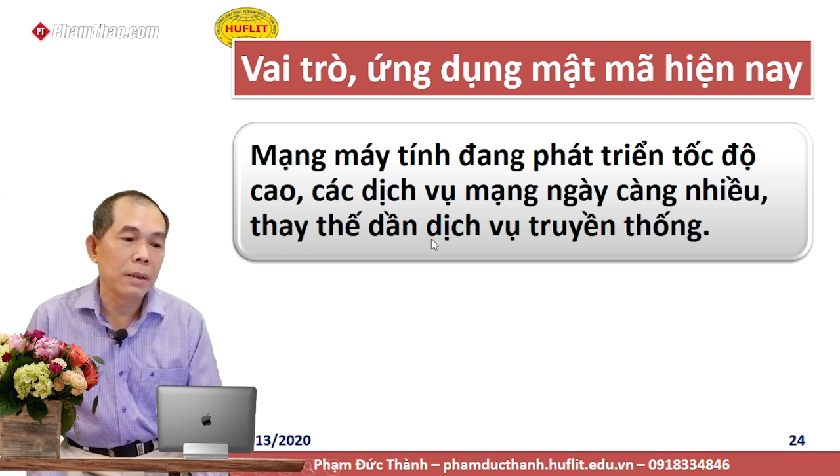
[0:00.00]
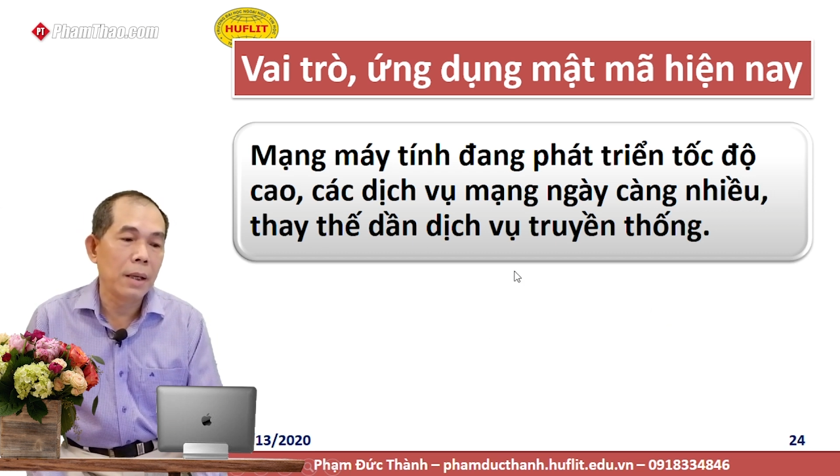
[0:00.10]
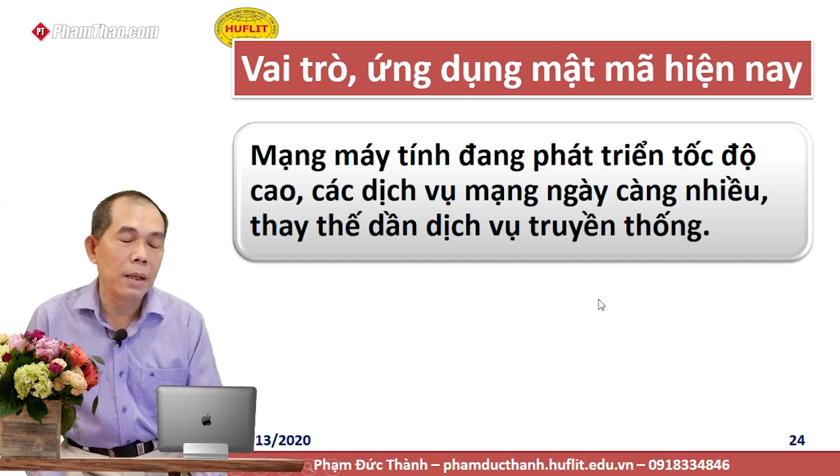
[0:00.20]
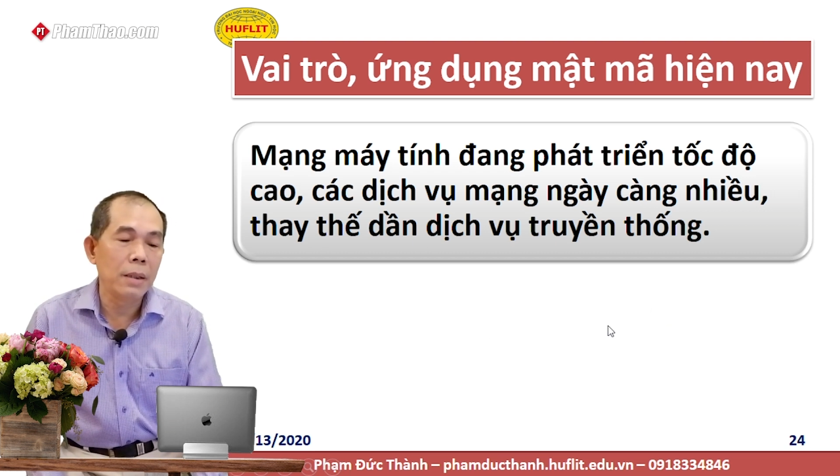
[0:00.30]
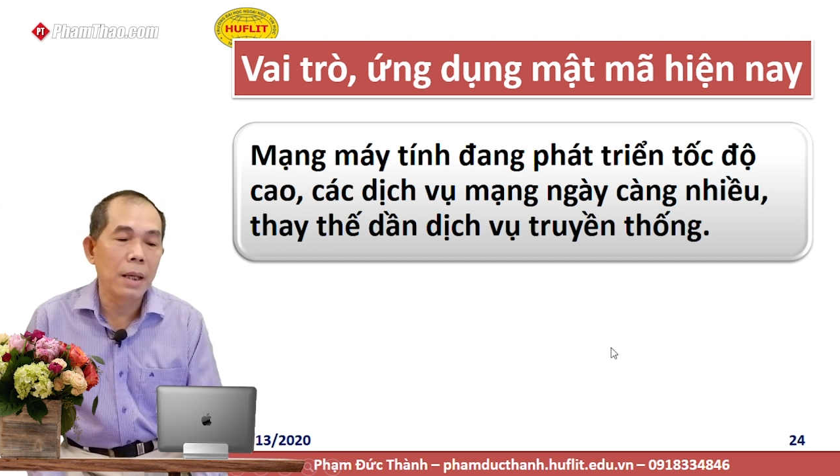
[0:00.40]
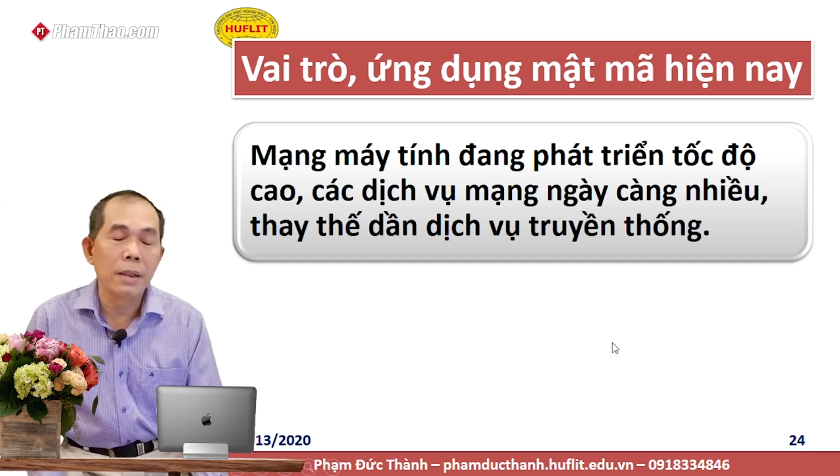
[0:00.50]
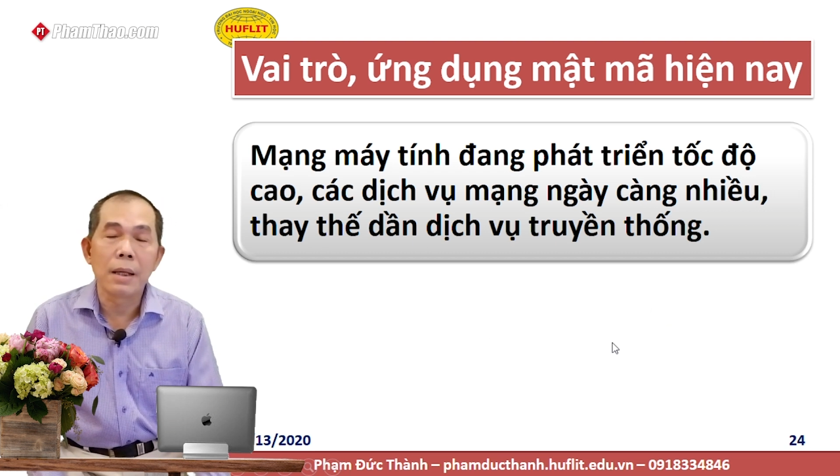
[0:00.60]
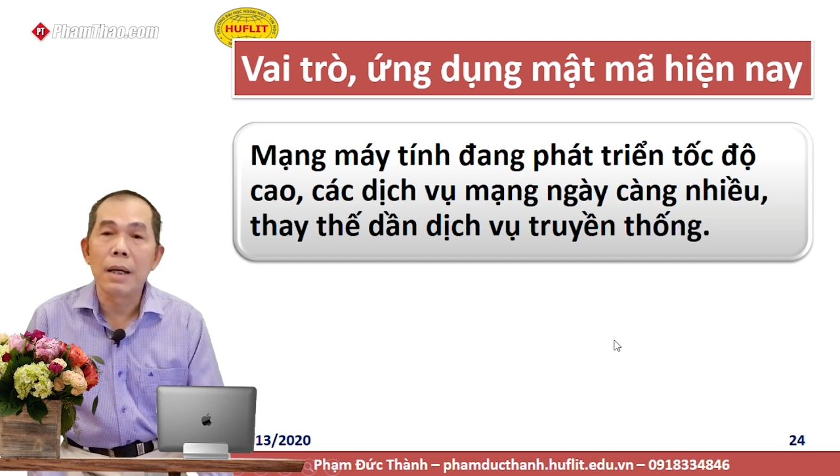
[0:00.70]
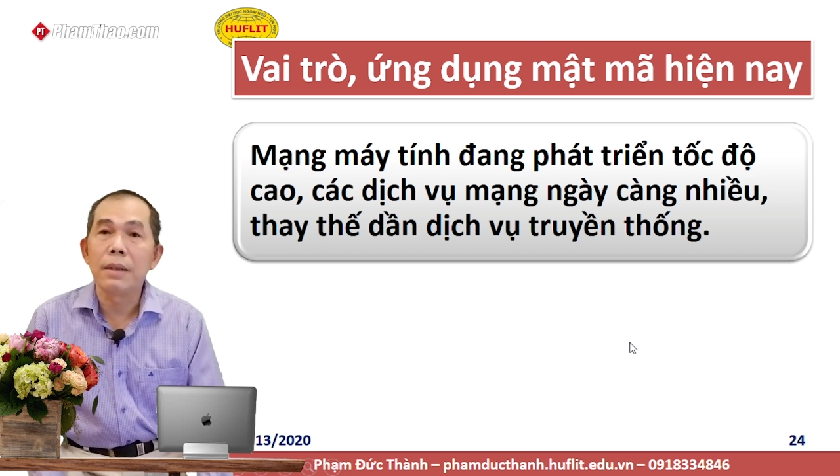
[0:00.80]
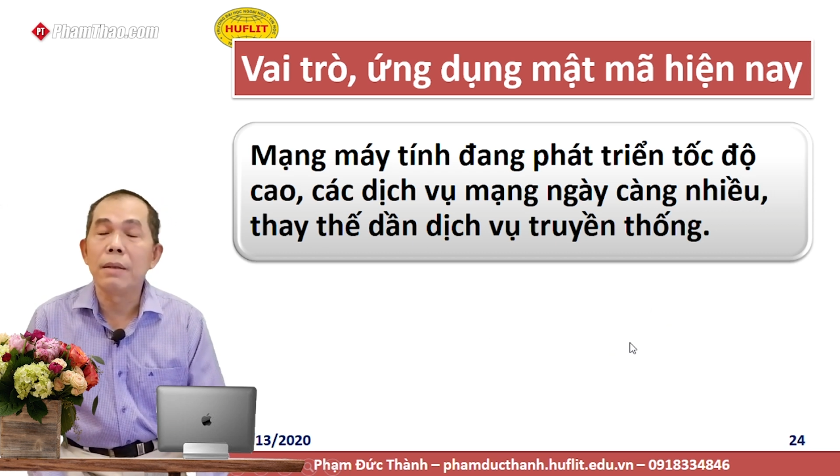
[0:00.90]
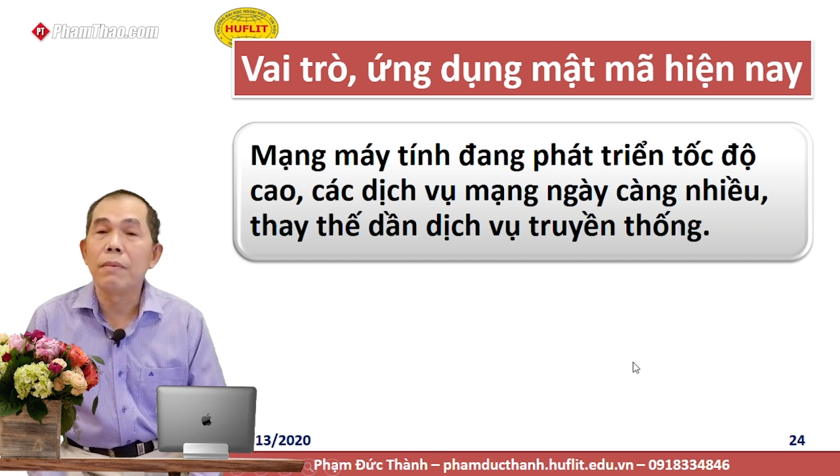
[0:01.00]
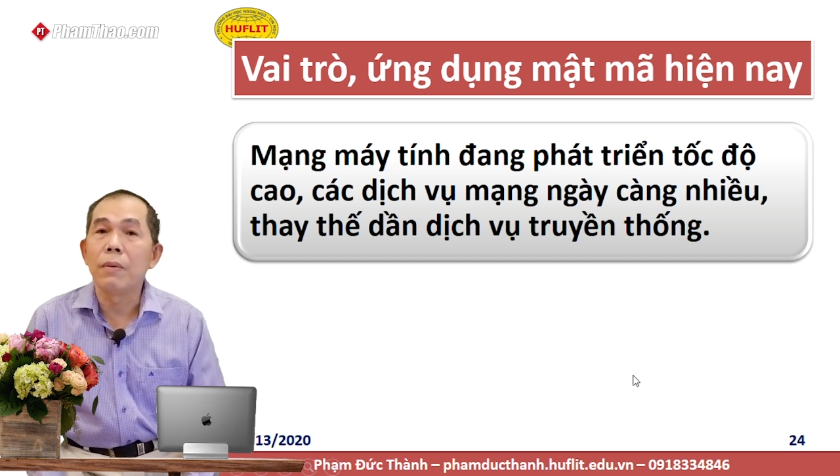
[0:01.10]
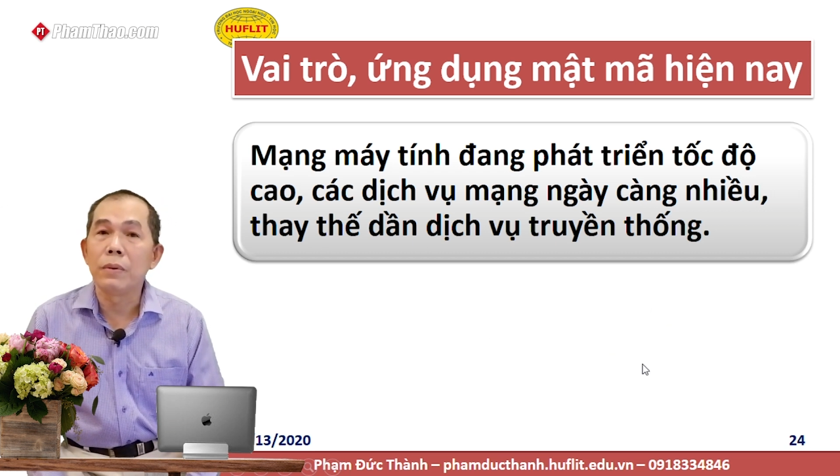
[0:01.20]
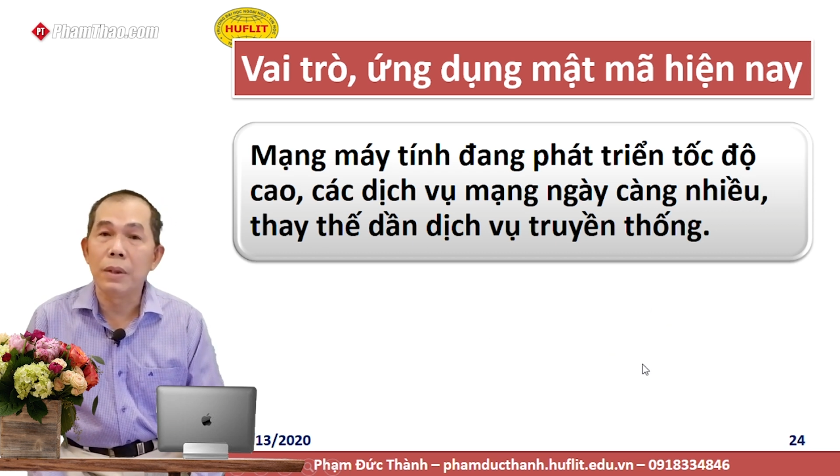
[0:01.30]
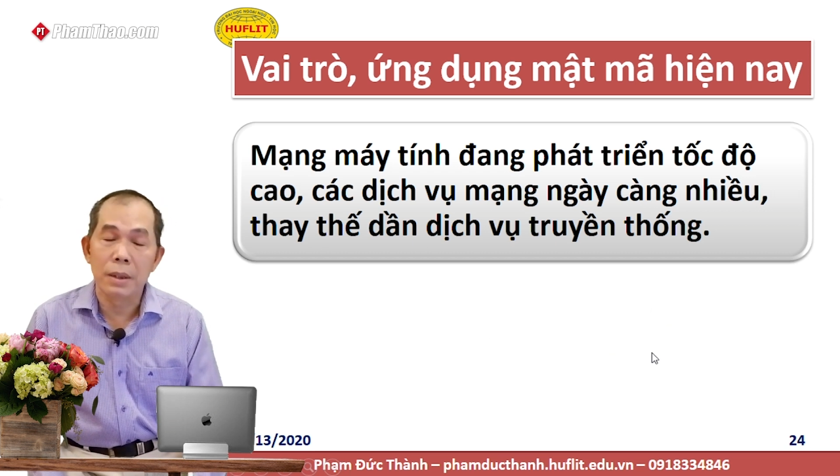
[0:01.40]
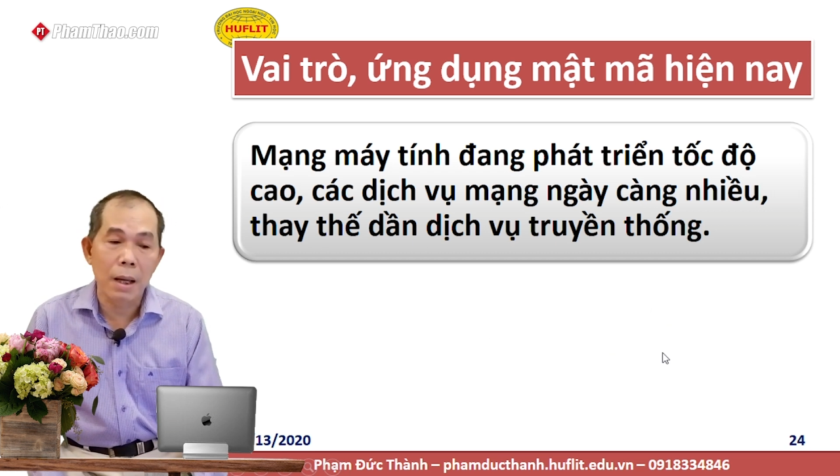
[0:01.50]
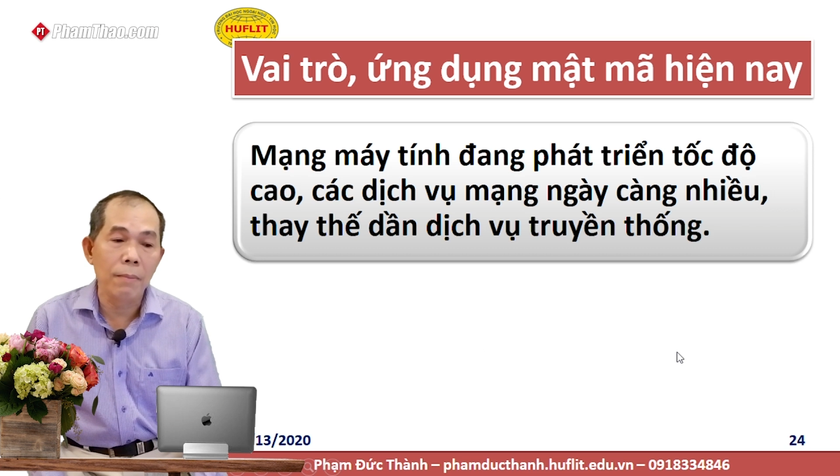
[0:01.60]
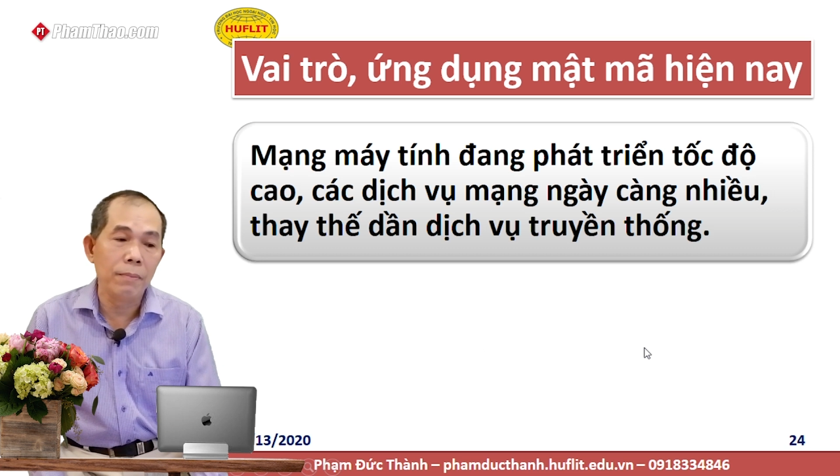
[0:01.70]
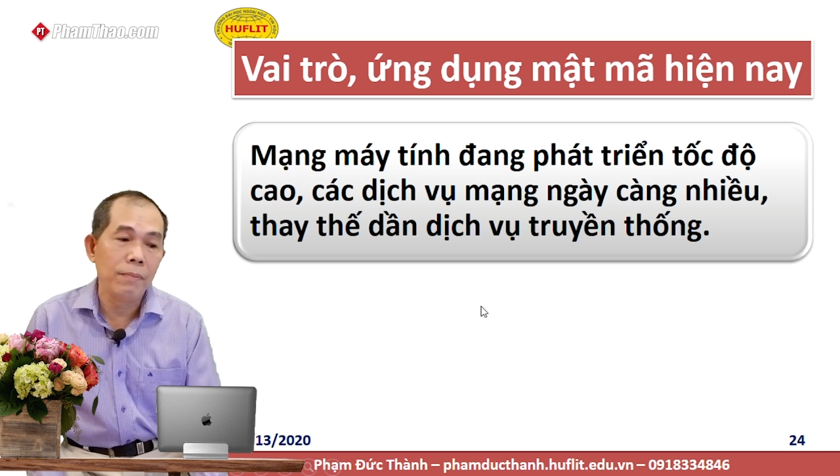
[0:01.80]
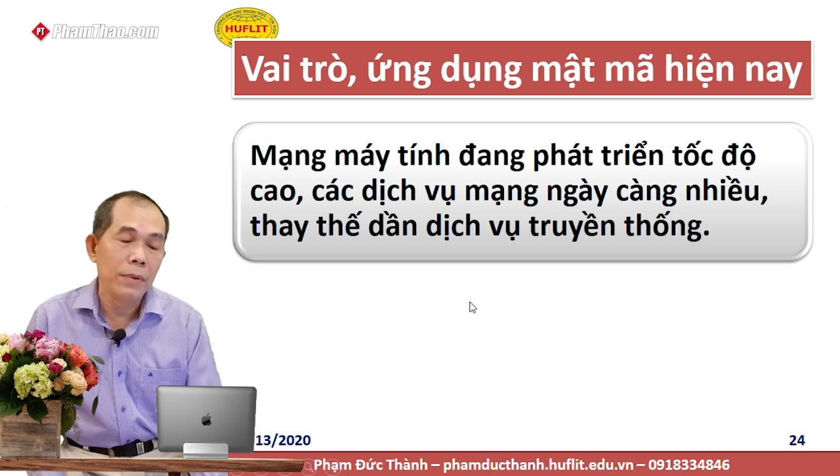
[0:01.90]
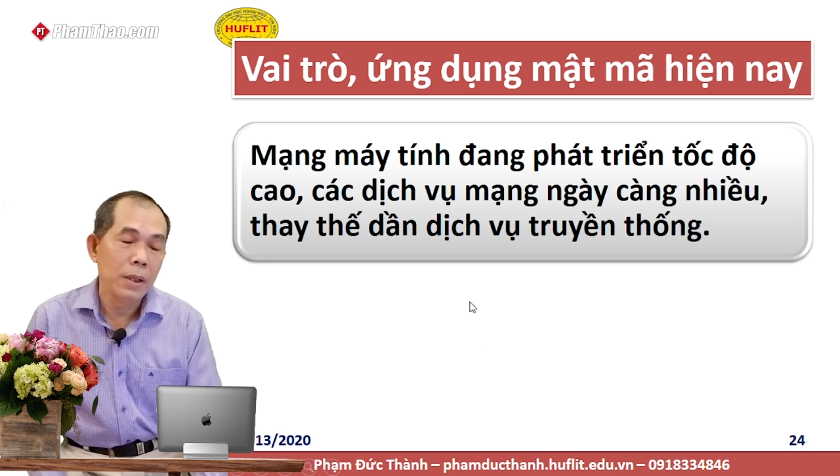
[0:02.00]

thế dần các dịch vụ truyền thống